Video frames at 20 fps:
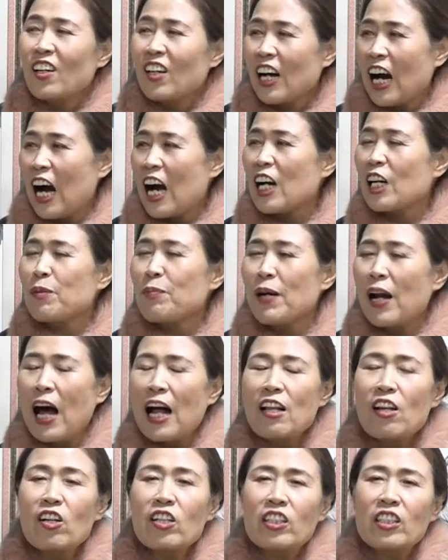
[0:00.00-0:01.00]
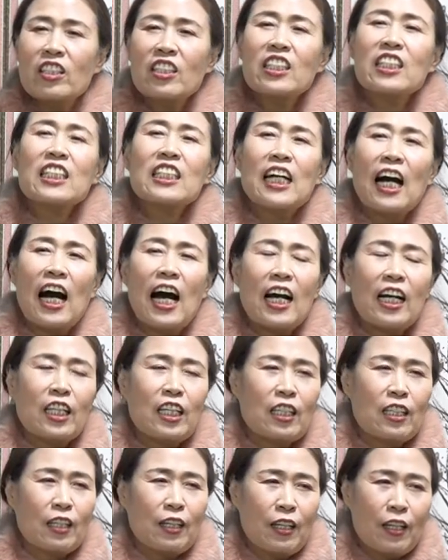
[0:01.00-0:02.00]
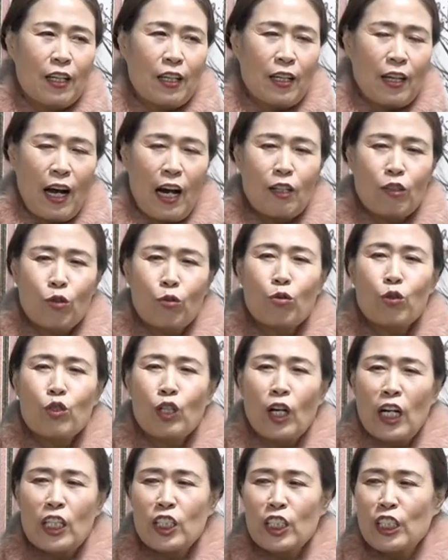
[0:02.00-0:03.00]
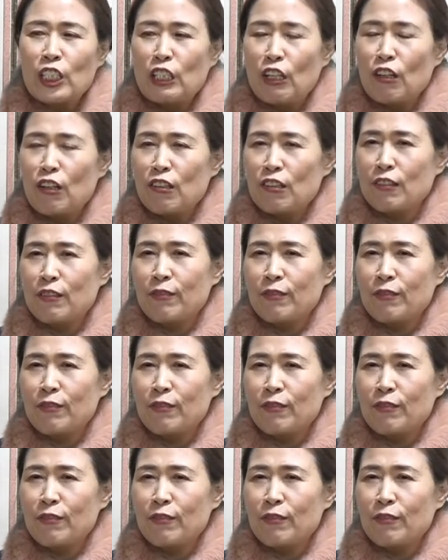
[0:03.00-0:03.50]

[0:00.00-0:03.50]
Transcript: 가야금을 하려는 의지가 아주 투철하시죠.